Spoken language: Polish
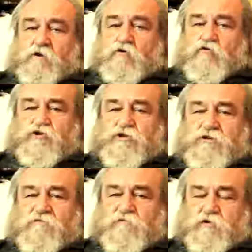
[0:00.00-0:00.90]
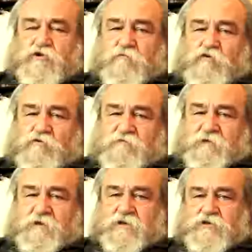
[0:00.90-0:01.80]
różnice w sposobu
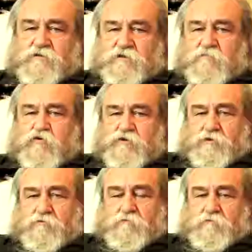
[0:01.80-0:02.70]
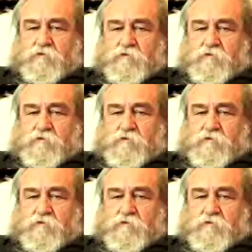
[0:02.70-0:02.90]
rozwalenia się tych budynków.